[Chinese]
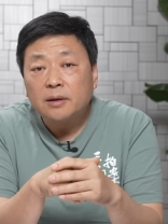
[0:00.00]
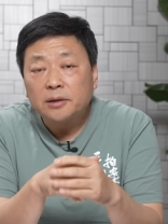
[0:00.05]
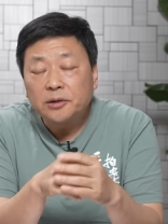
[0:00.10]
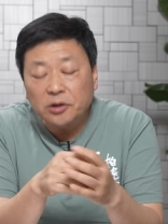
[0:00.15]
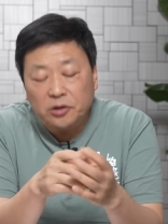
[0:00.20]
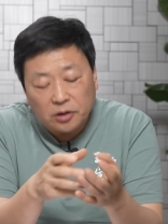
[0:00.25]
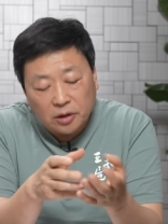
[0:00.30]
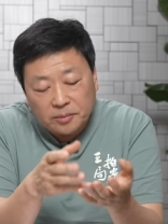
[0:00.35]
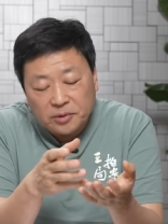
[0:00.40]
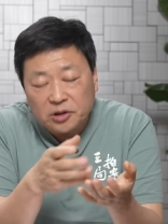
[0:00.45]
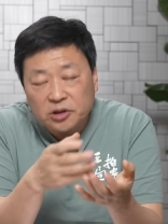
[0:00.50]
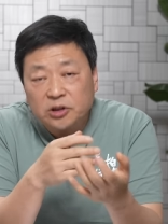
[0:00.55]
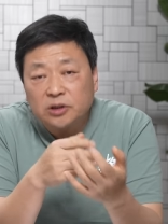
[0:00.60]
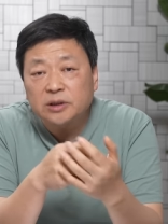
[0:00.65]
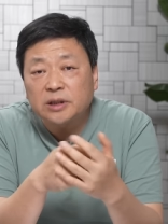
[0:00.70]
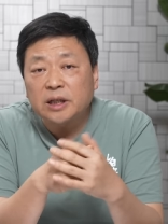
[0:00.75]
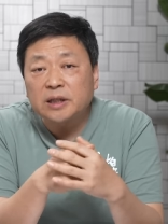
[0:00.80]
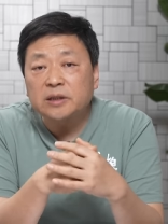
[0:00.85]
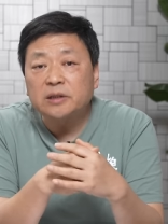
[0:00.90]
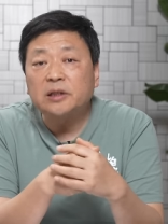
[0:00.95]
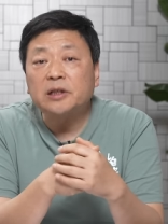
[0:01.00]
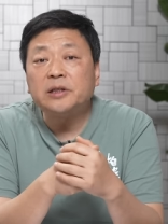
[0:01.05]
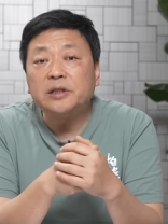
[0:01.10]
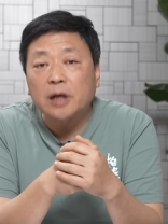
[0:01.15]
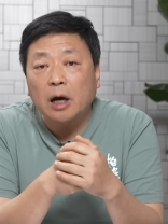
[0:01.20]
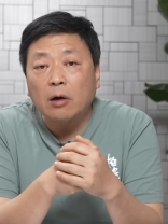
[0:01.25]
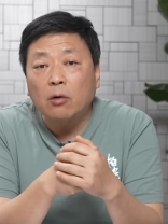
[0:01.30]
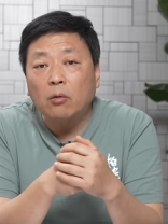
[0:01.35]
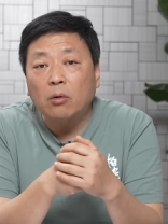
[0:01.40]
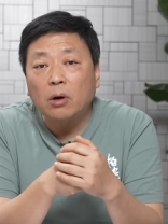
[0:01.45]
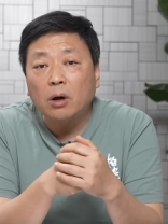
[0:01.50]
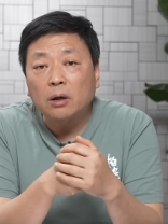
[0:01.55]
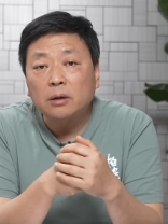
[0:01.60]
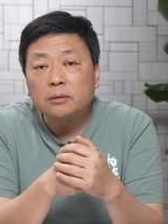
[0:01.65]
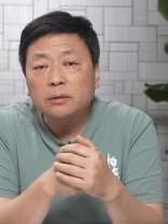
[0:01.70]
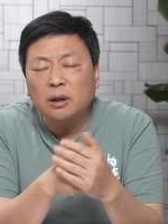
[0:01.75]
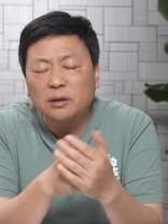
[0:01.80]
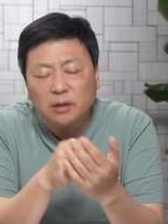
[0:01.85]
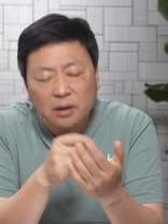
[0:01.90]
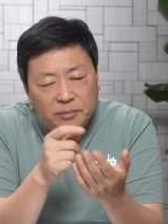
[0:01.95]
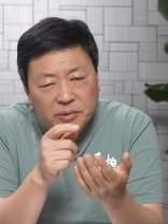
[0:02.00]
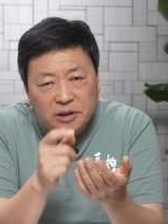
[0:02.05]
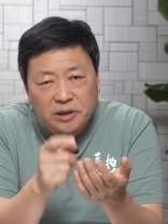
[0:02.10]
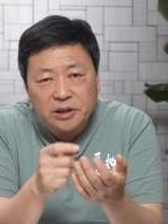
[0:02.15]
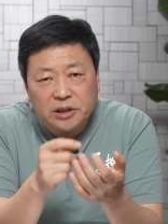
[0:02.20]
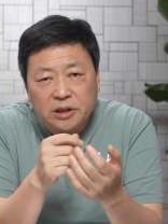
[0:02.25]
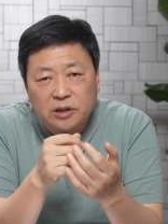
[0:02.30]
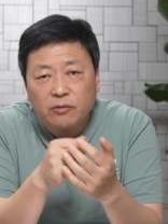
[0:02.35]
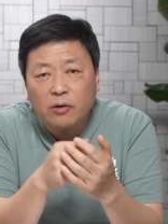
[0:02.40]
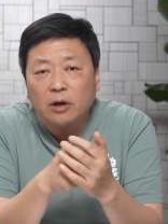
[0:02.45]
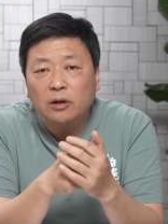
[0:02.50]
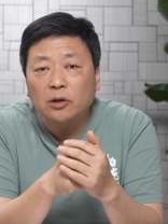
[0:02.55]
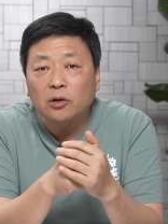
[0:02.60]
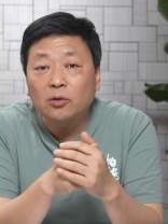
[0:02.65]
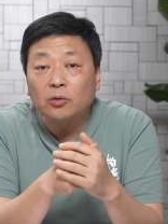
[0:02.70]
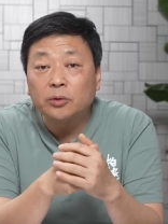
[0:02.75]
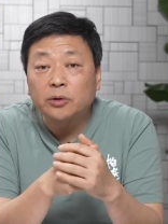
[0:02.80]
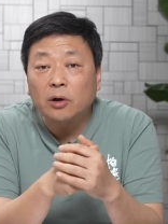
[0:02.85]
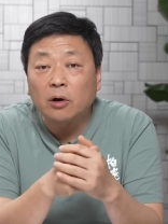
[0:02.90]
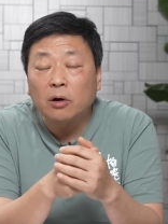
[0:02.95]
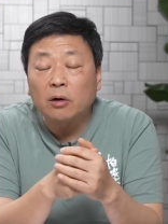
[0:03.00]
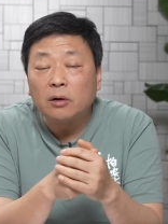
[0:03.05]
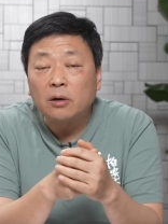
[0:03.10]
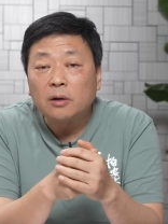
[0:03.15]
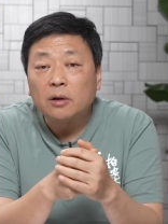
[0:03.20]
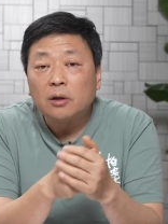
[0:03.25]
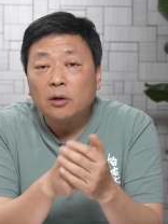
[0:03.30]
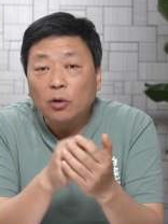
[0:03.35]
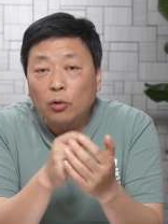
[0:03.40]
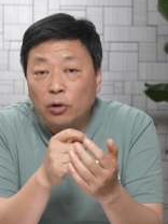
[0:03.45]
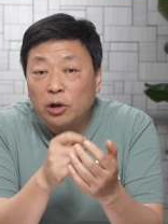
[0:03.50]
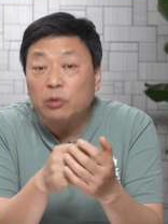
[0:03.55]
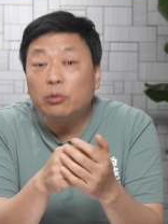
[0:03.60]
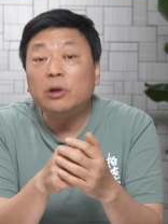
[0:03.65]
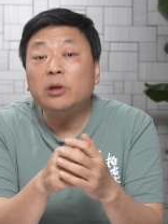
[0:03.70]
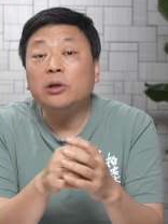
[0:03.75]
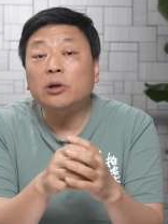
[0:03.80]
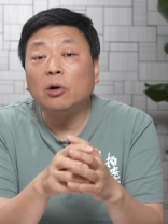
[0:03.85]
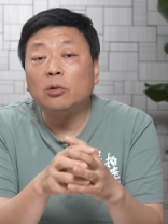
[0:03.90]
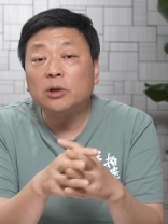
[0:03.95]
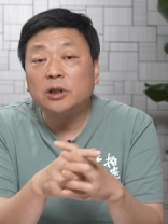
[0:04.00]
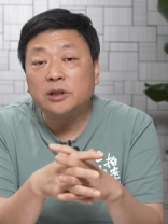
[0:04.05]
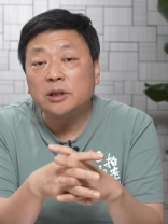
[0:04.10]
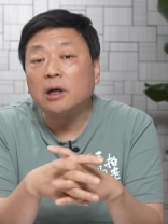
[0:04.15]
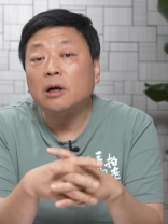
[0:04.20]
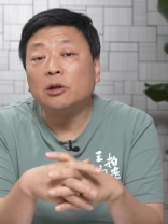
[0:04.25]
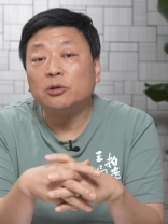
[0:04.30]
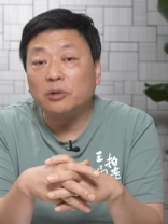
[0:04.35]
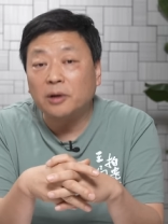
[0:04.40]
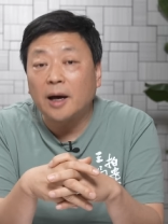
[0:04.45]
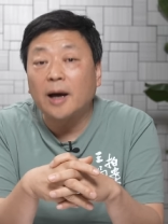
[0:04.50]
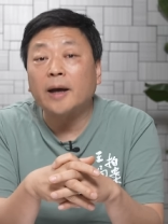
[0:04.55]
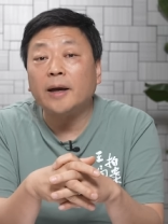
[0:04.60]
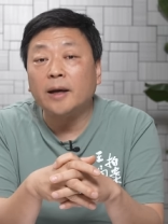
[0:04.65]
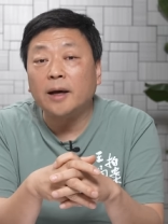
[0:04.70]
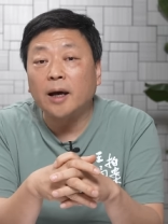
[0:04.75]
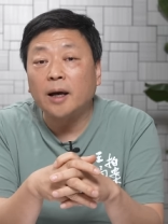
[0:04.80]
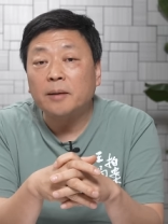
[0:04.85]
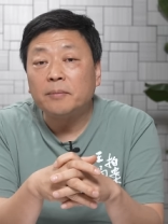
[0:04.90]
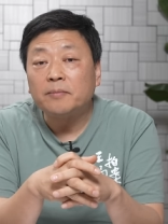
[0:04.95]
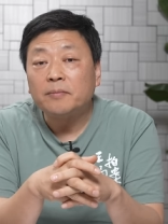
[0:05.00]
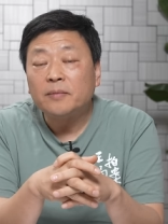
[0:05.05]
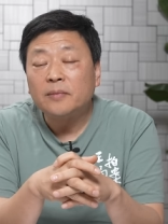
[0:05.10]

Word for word: 邓小平生前曾经讲过，他特别希望能够到回归以后的香港去看一看，